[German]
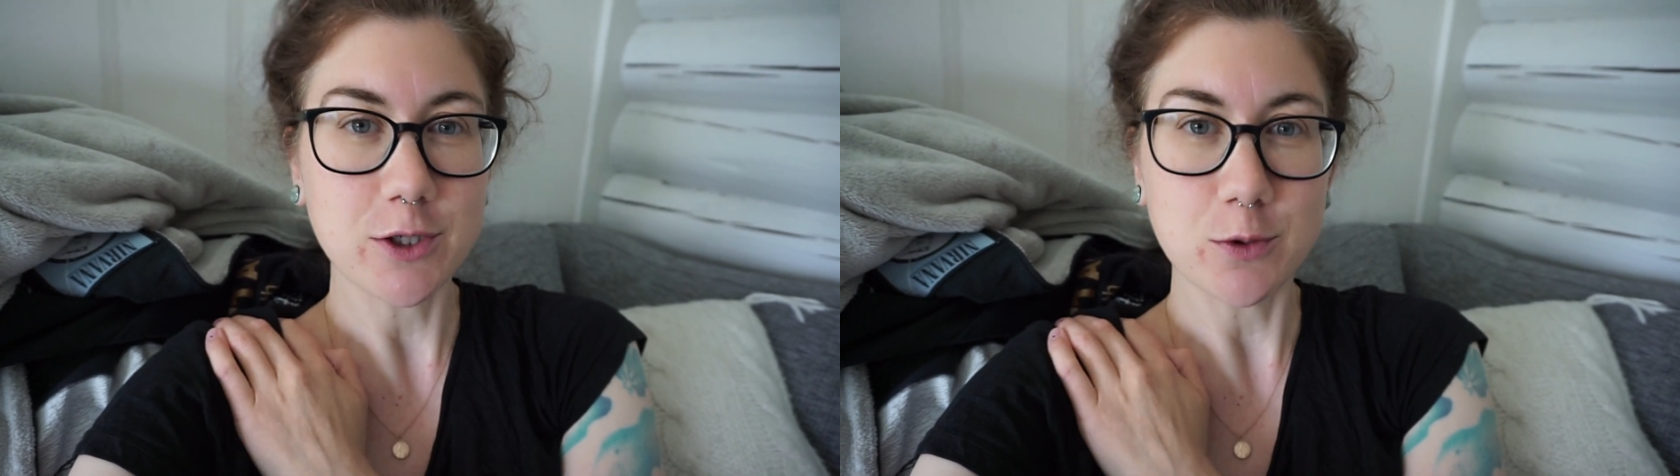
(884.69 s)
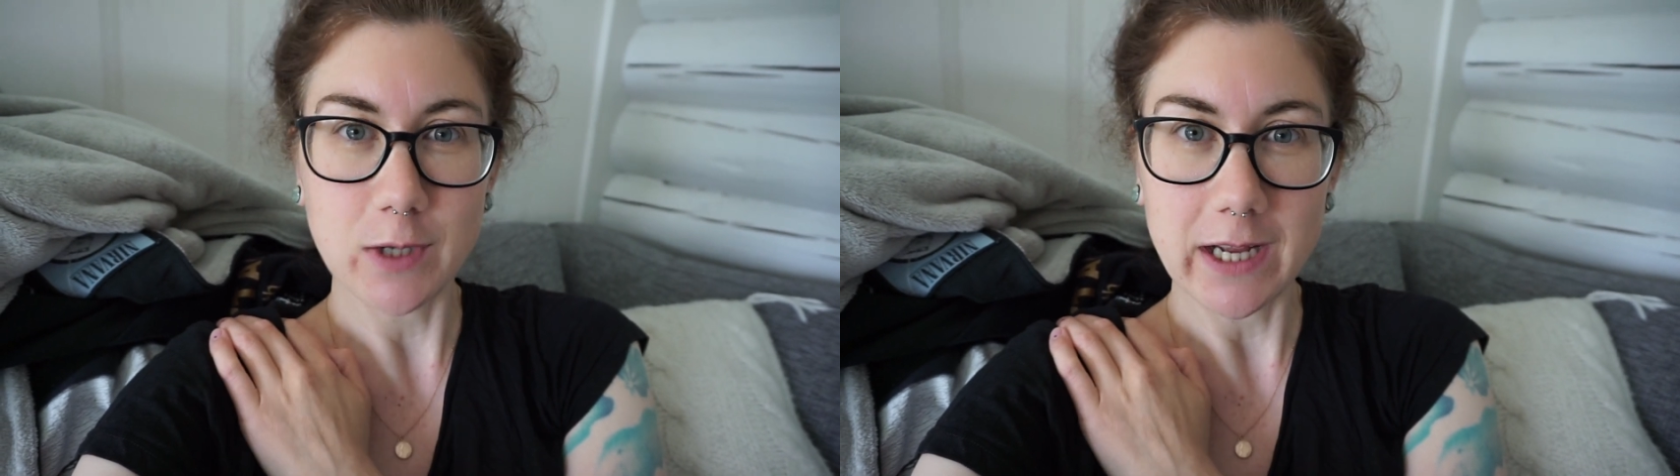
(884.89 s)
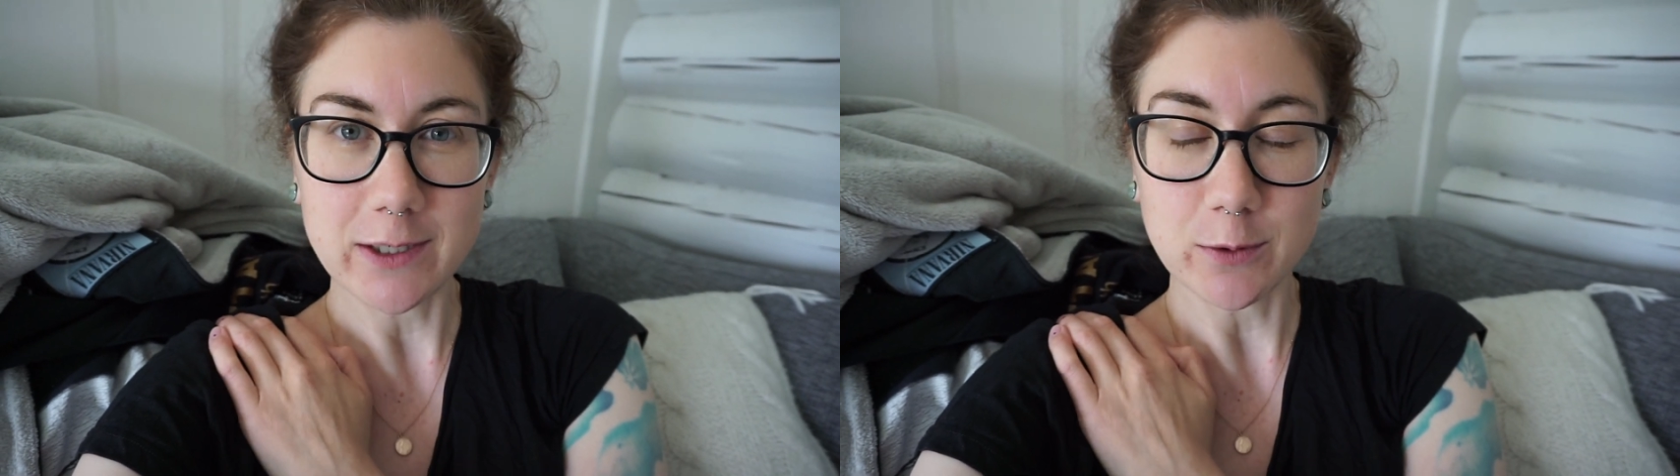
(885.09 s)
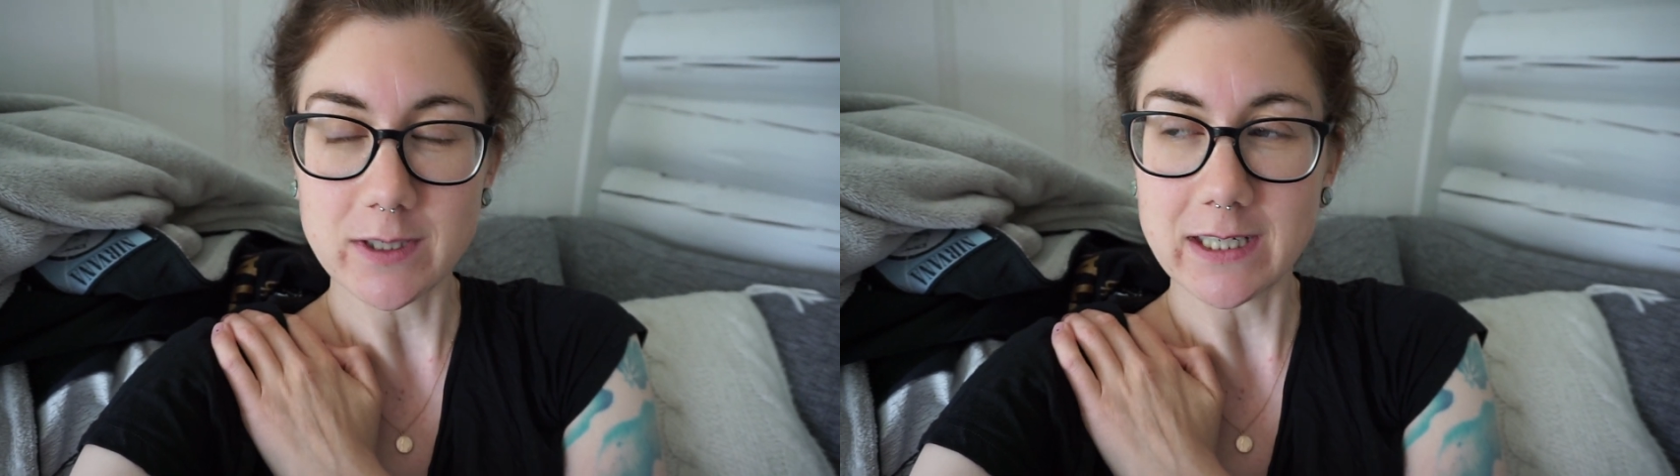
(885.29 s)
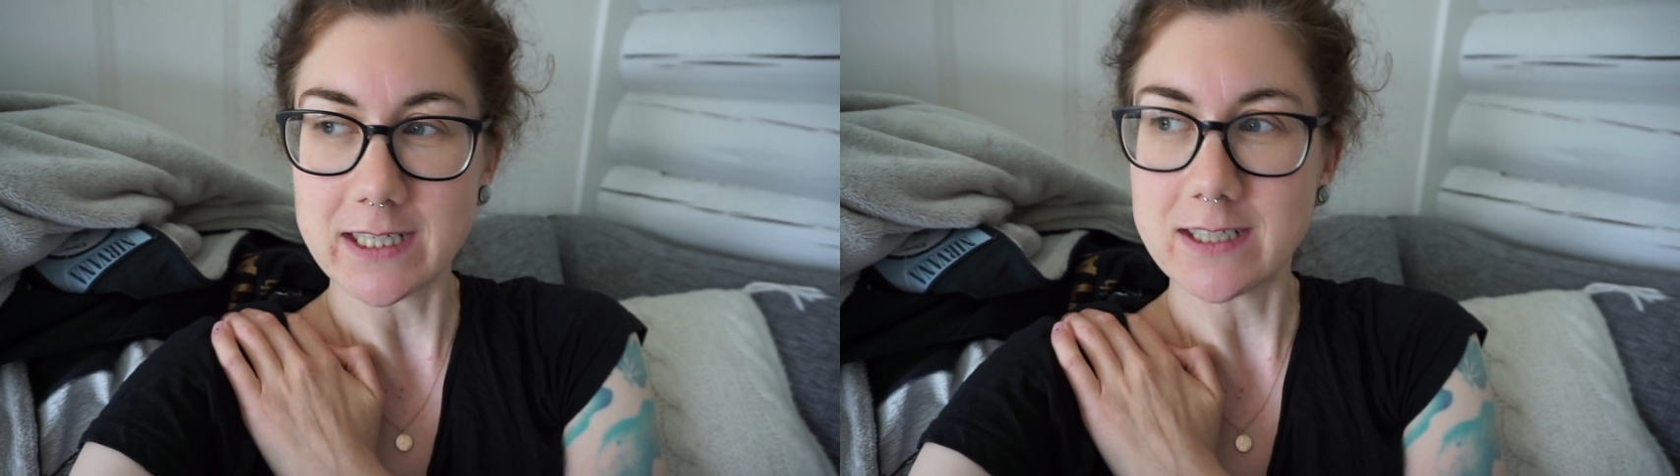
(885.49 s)
Schüler, die ich
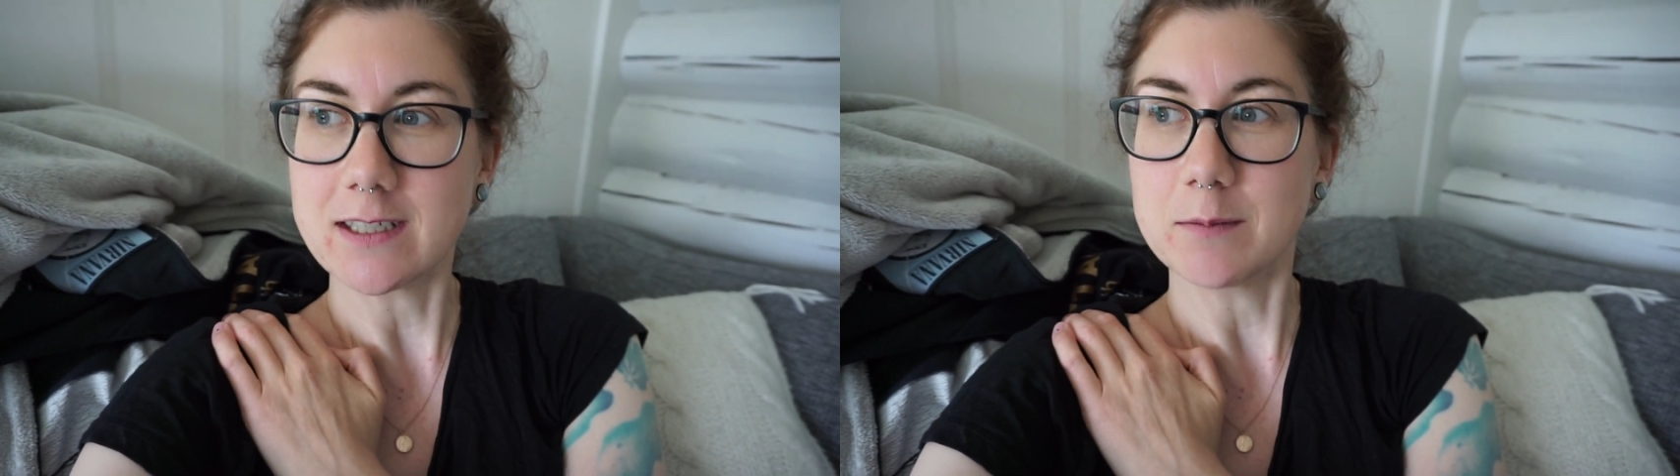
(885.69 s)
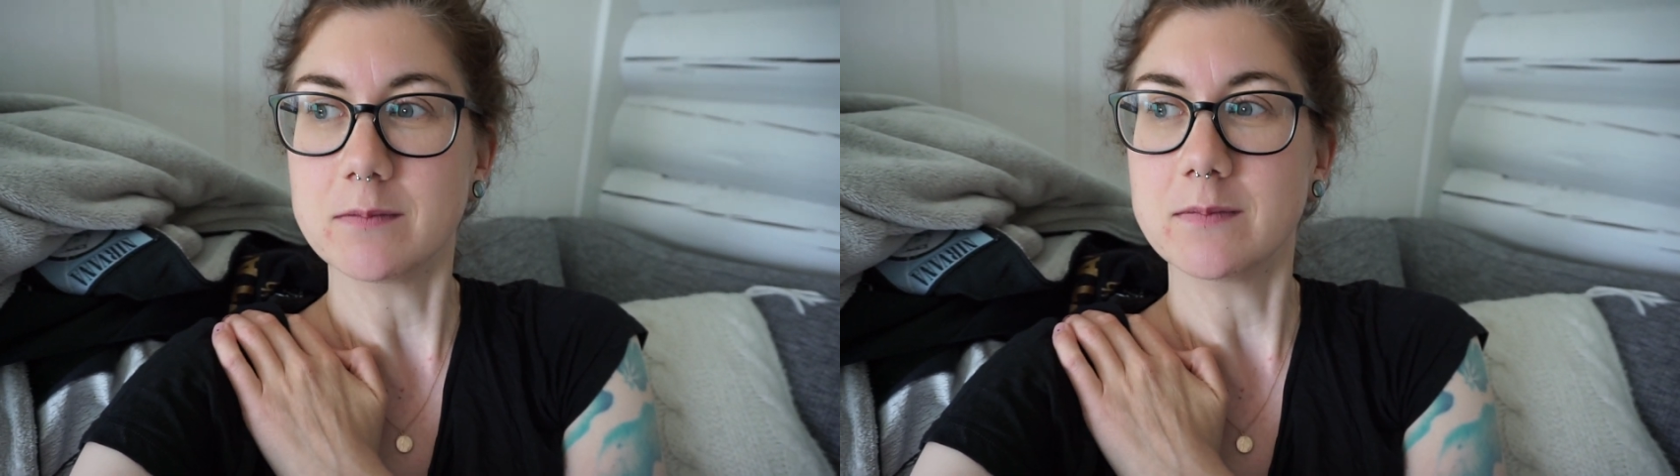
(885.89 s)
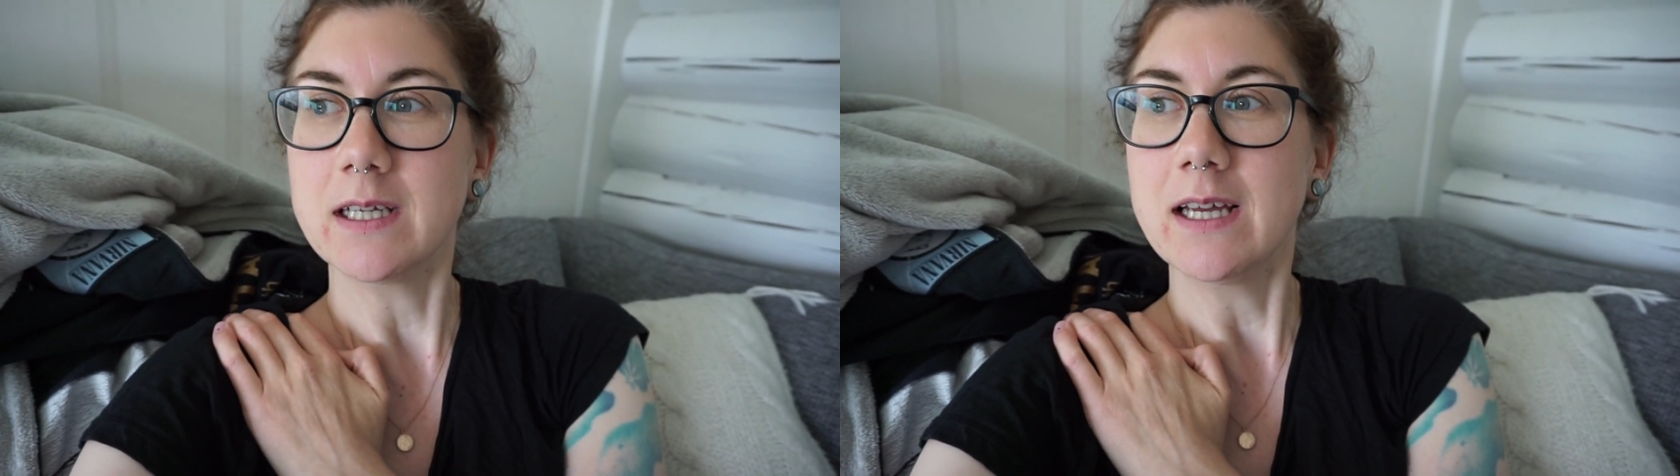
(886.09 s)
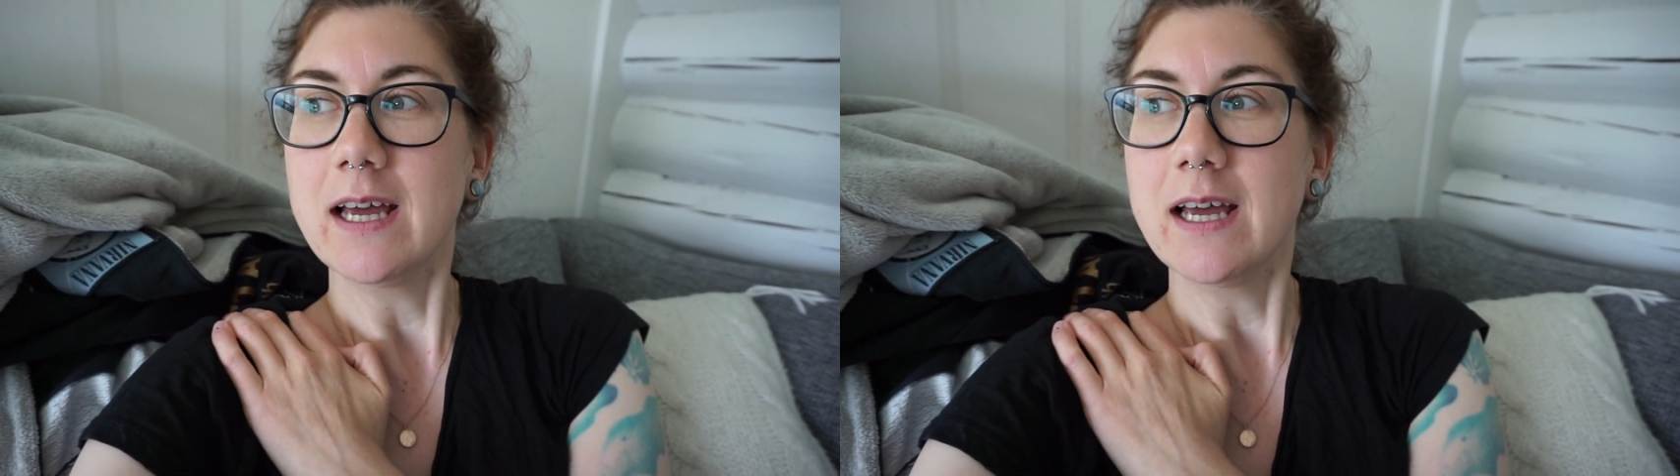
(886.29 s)
unterrichte im,